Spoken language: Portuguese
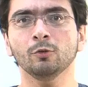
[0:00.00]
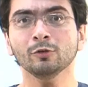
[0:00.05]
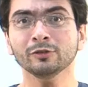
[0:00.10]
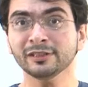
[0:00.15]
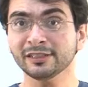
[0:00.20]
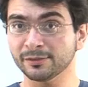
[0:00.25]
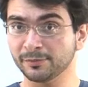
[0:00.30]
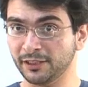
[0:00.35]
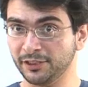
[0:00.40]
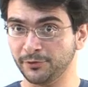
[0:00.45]

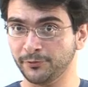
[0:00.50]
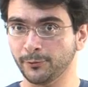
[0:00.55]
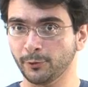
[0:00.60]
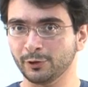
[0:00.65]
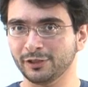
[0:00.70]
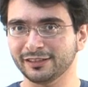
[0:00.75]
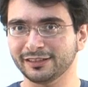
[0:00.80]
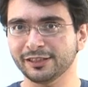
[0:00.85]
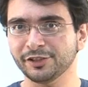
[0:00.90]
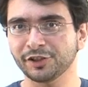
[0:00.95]
Os
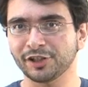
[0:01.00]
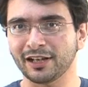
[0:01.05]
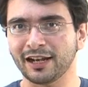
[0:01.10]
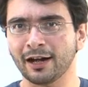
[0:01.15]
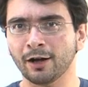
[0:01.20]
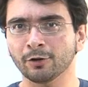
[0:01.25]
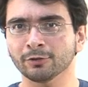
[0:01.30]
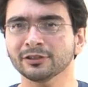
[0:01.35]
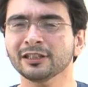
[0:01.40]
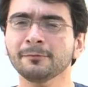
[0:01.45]
smartphones em
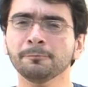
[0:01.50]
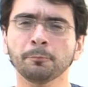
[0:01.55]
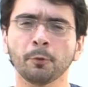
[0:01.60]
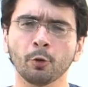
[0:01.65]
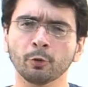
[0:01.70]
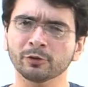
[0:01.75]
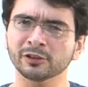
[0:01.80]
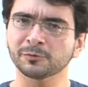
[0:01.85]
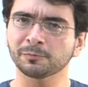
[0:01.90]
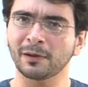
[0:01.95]
geral têm
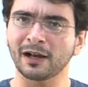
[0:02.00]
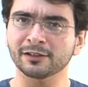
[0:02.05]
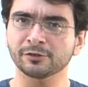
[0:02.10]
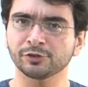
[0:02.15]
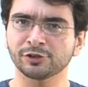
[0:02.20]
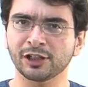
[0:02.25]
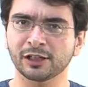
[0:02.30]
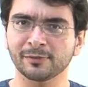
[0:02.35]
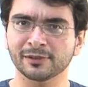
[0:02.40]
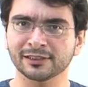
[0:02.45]
pouco
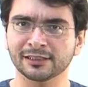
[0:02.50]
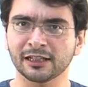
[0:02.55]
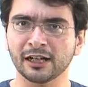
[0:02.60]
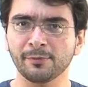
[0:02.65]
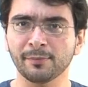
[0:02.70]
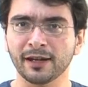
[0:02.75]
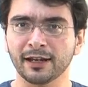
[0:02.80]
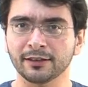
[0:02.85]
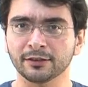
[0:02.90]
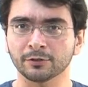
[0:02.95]
espaço de
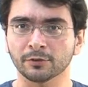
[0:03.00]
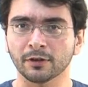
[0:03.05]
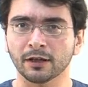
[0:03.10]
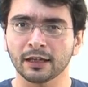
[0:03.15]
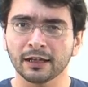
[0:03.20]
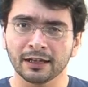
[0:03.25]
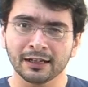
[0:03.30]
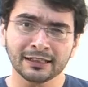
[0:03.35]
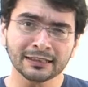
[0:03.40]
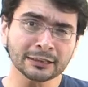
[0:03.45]
armazenamento,
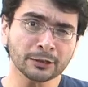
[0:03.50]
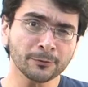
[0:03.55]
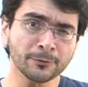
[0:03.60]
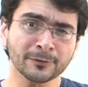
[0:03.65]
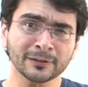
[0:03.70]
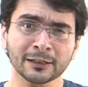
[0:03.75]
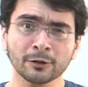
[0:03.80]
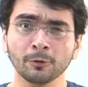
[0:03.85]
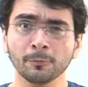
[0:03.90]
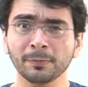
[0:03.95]
então
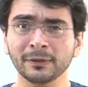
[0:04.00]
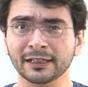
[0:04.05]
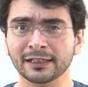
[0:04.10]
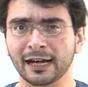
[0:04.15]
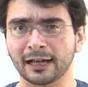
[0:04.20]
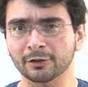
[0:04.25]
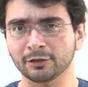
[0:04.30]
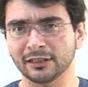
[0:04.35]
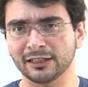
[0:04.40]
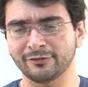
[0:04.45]
fica
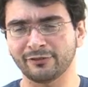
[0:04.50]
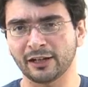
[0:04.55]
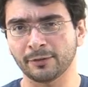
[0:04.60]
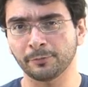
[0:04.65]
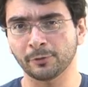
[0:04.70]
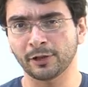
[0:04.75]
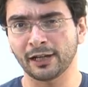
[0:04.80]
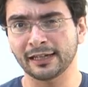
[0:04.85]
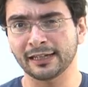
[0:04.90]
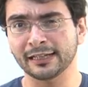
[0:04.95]
complicado levar
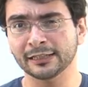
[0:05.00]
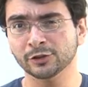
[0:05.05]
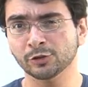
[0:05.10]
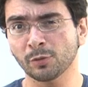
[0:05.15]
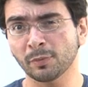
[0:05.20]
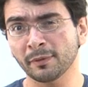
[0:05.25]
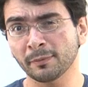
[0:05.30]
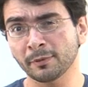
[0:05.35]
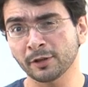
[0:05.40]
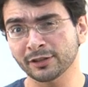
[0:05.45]
por aí a
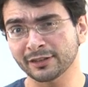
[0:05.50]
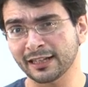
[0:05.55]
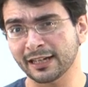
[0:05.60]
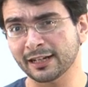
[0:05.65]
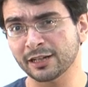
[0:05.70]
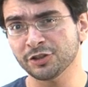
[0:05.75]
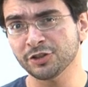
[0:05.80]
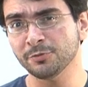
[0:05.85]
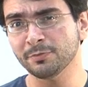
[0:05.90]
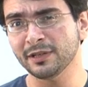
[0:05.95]
sua
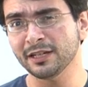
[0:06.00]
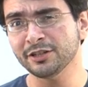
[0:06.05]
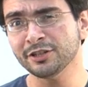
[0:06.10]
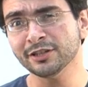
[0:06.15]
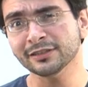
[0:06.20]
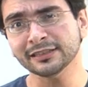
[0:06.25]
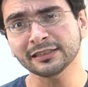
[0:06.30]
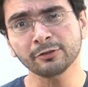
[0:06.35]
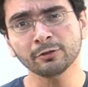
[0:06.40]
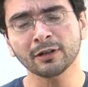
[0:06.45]
biblioteca de
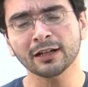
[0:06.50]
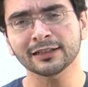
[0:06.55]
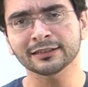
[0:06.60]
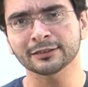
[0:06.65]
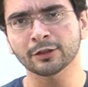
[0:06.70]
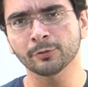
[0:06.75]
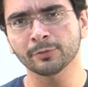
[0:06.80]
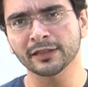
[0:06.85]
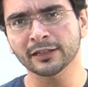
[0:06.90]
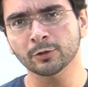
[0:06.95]
mídia sem um
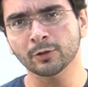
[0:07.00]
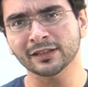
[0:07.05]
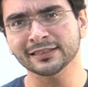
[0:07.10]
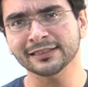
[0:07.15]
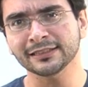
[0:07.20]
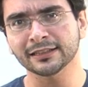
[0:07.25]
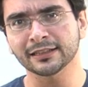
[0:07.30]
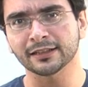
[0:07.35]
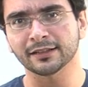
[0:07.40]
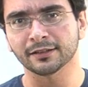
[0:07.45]
cartão
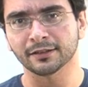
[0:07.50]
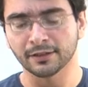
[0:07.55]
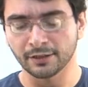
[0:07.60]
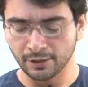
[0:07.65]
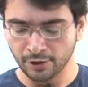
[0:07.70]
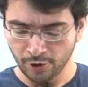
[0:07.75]
microSD.